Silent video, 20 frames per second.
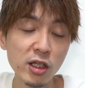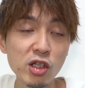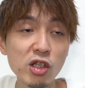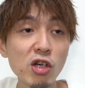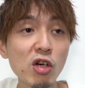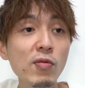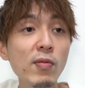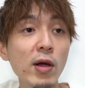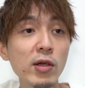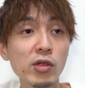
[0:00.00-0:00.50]
も
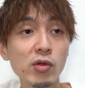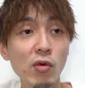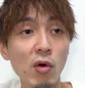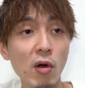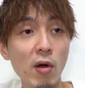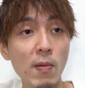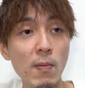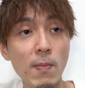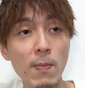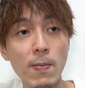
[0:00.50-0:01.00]
うパイ生地
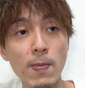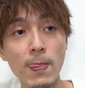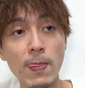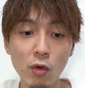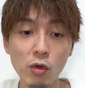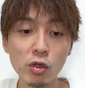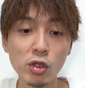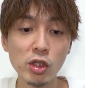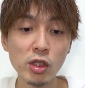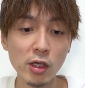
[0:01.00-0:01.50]
がうまい、すごい。
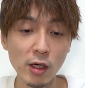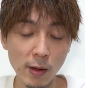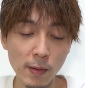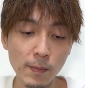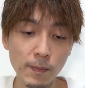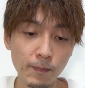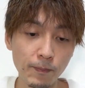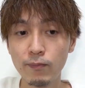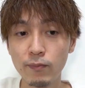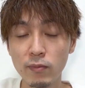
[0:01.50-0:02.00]

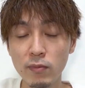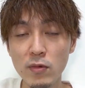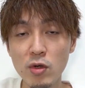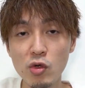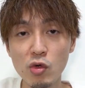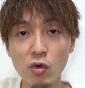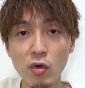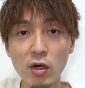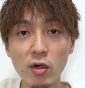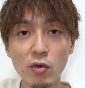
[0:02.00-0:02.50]
美味しい。
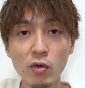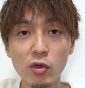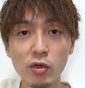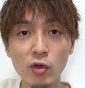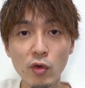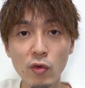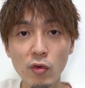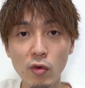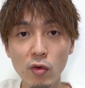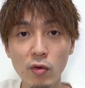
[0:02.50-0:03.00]
以
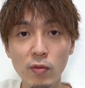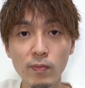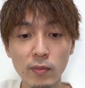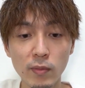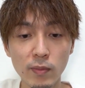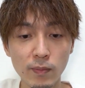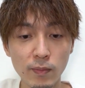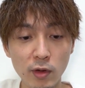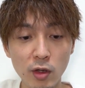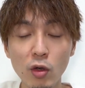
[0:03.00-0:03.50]
上が
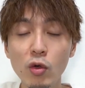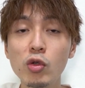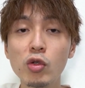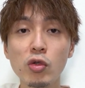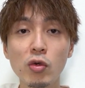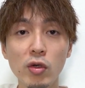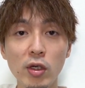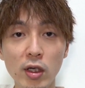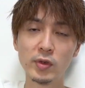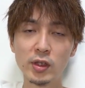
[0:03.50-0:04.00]
ローソンの
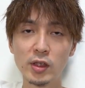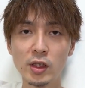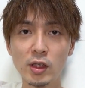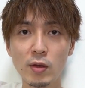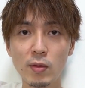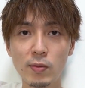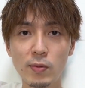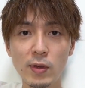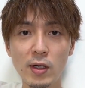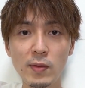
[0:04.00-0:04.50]
4
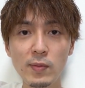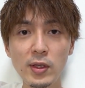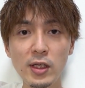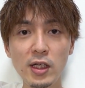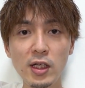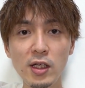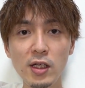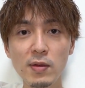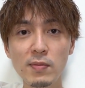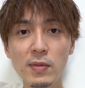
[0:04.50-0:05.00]
商品。次
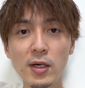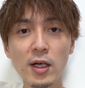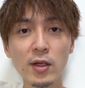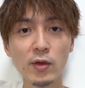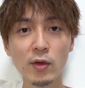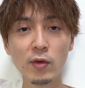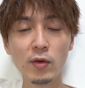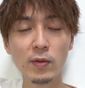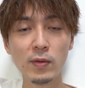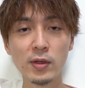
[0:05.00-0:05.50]
は
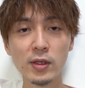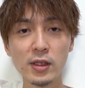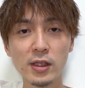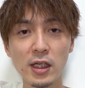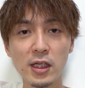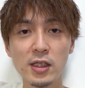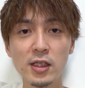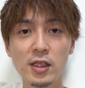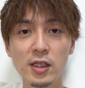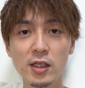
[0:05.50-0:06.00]

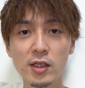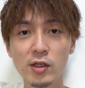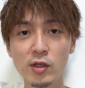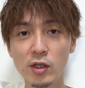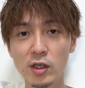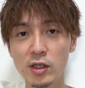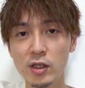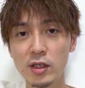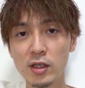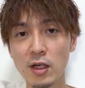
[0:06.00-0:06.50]
ファミリーマートの
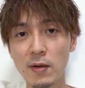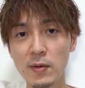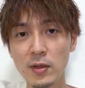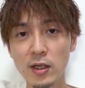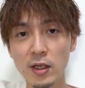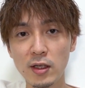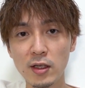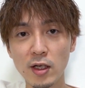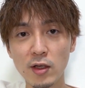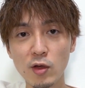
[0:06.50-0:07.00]
最新
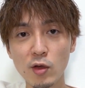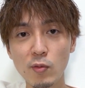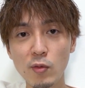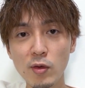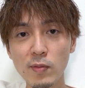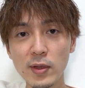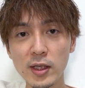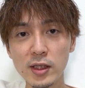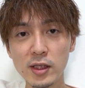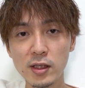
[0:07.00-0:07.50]
スイーツ食べ
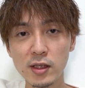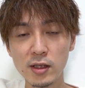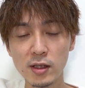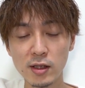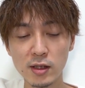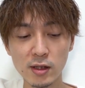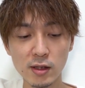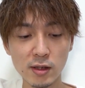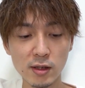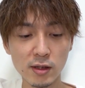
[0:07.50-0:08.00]
ていきたいと思
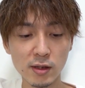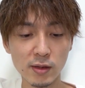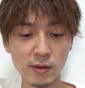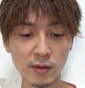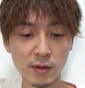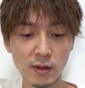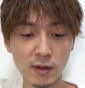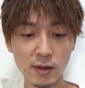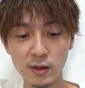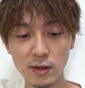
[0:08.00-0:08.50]
いま
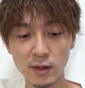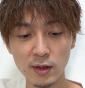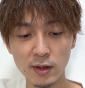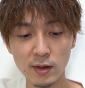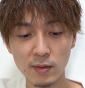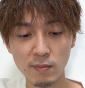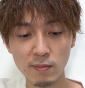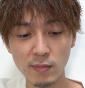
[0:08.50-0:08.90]
す。